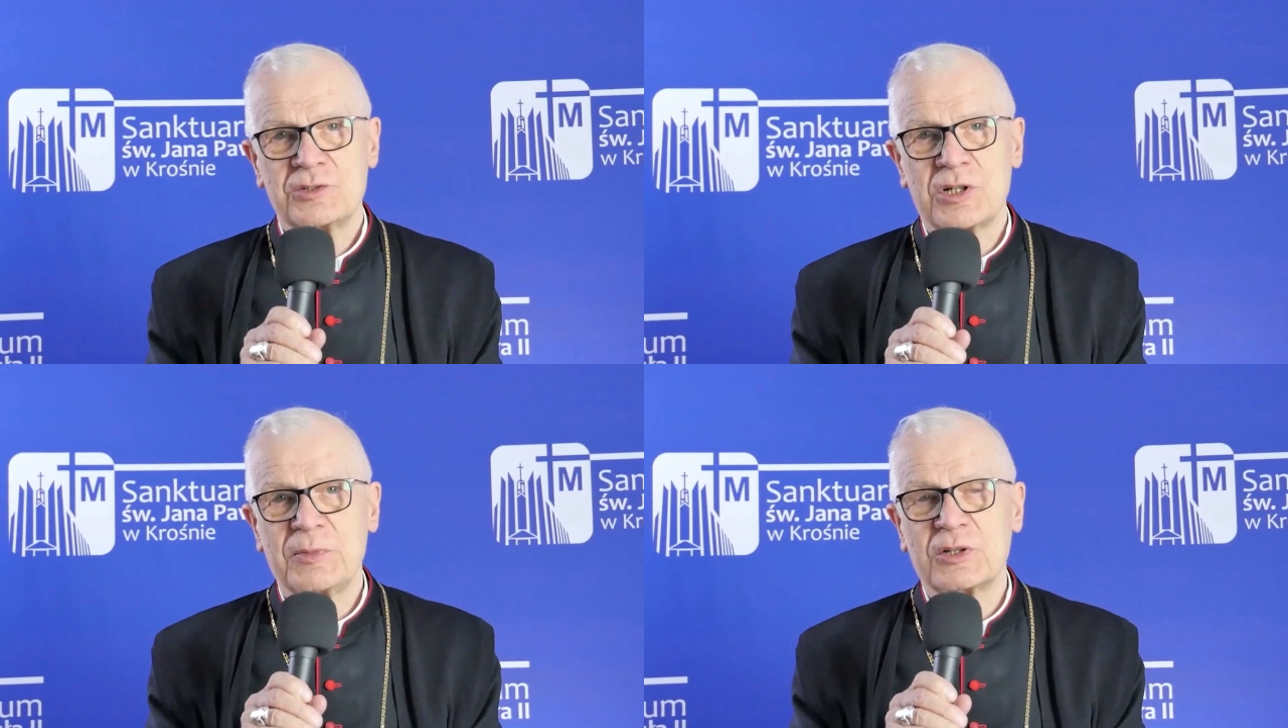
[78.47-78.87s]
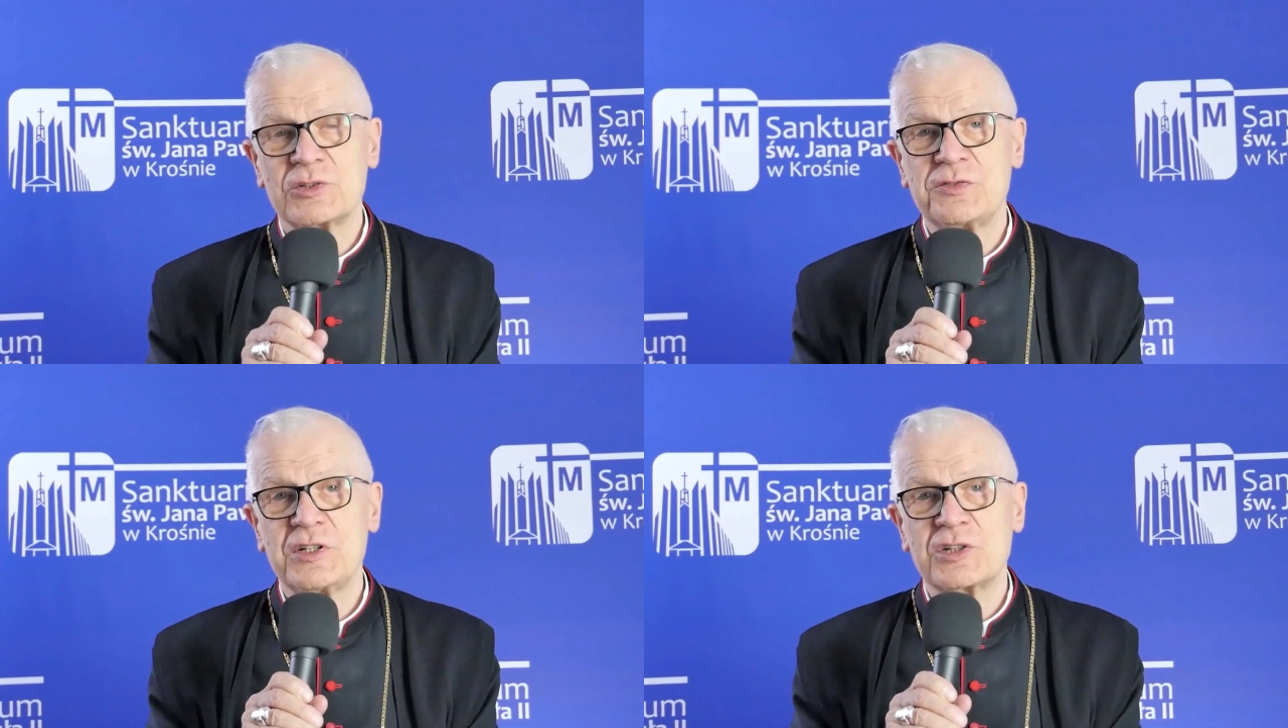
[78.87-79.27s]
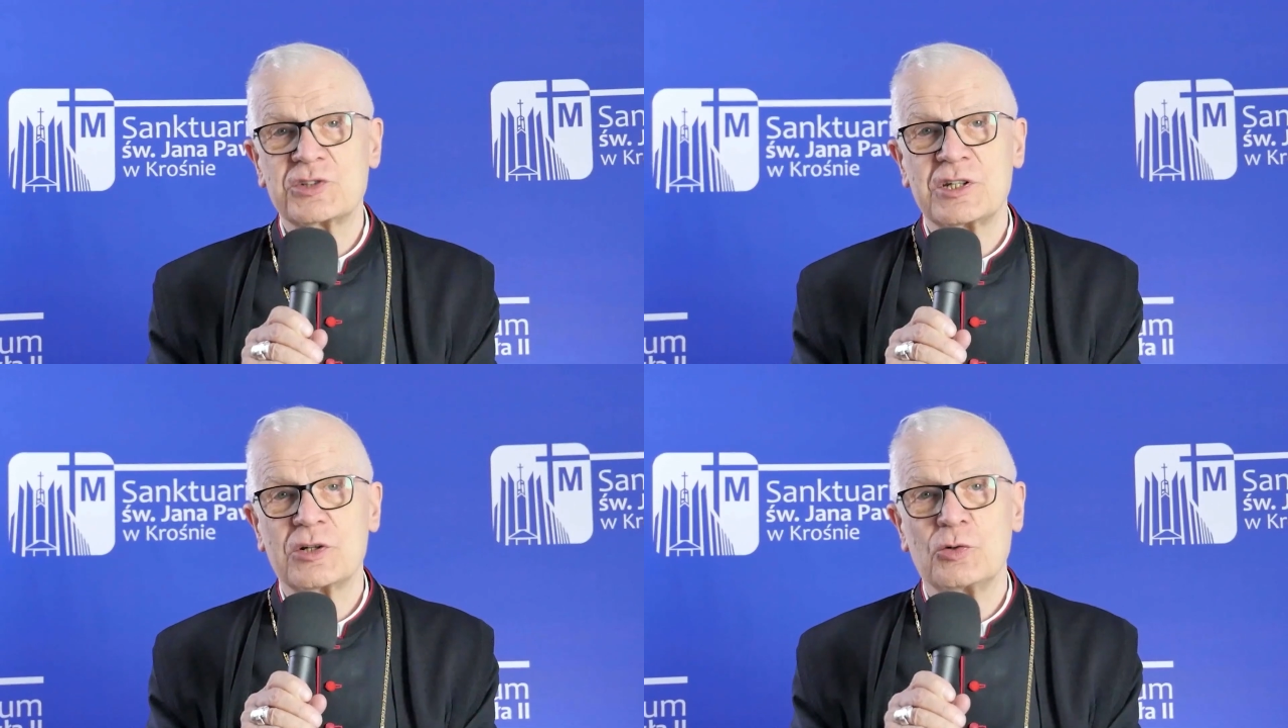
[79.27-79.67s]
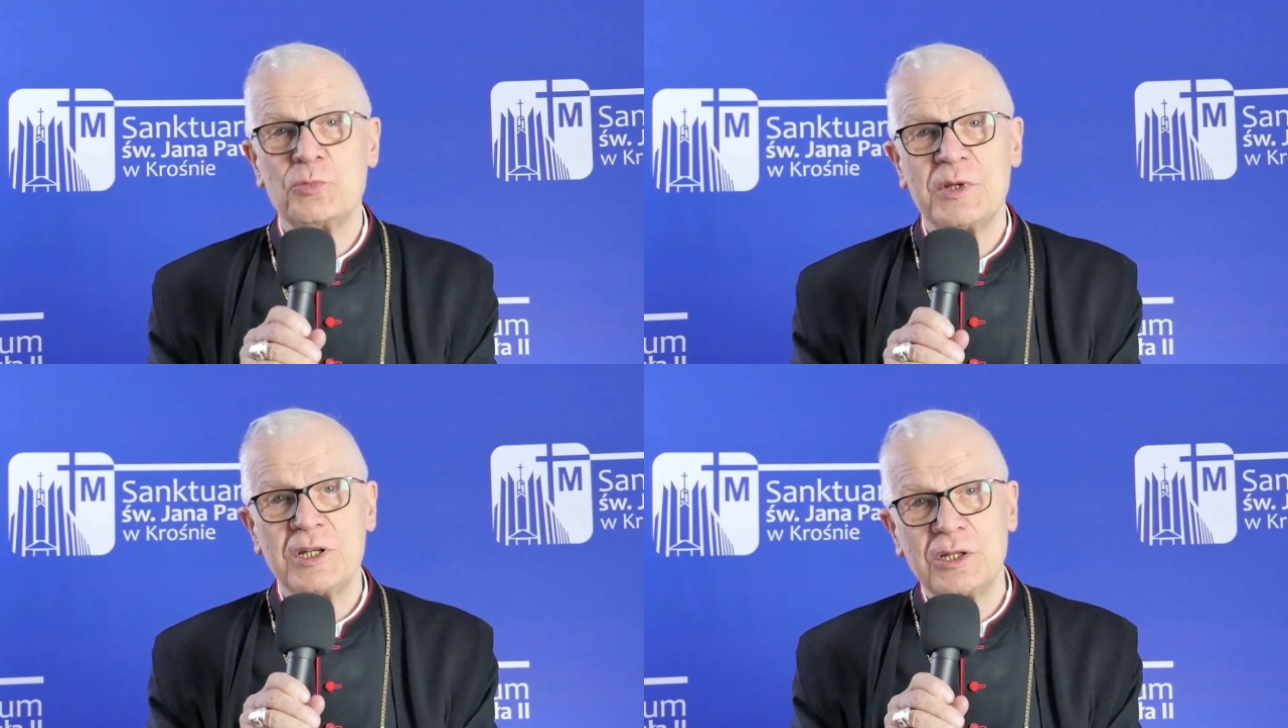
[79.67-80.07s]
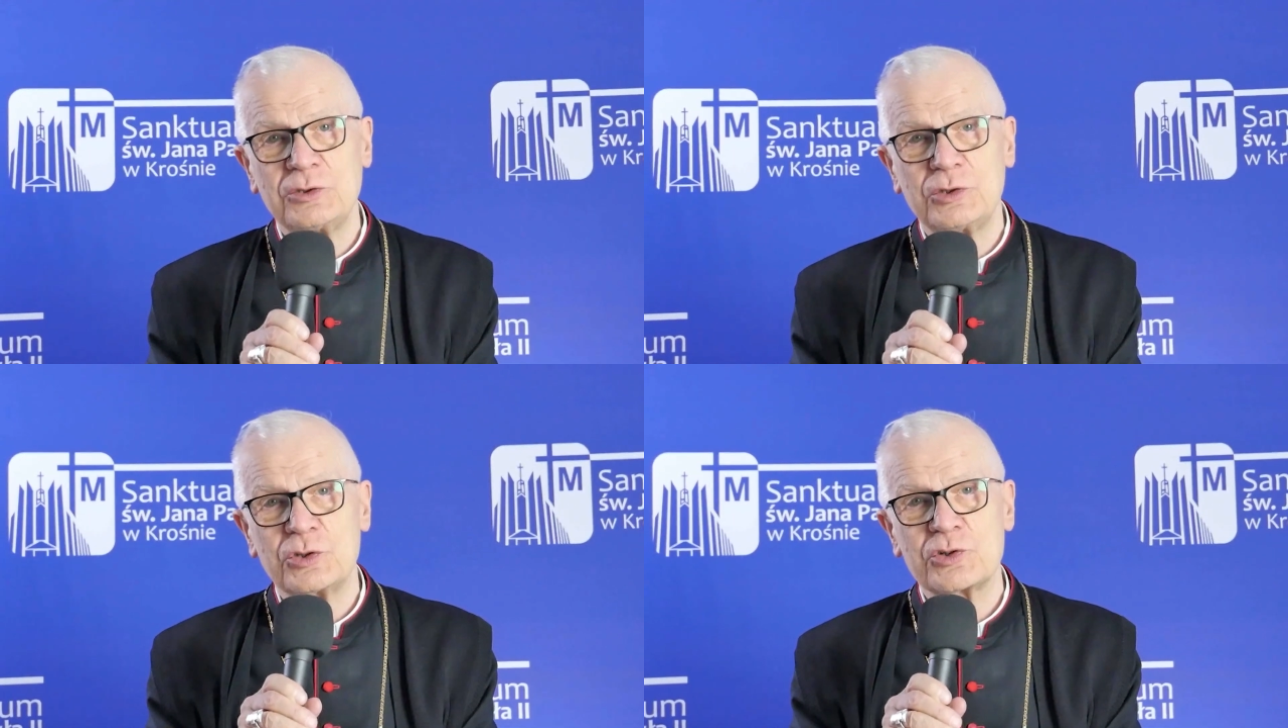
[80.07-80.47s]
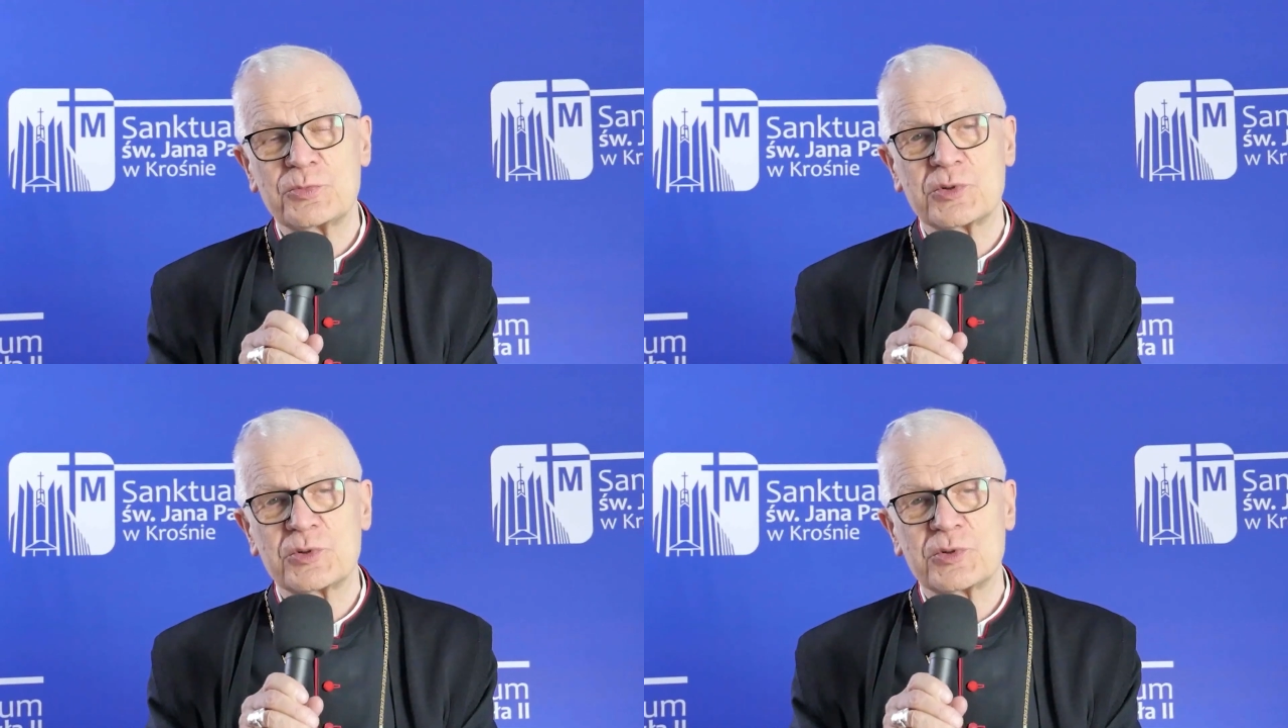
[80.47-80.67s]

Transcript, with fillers: Trzeba rozwijać tę umiejętność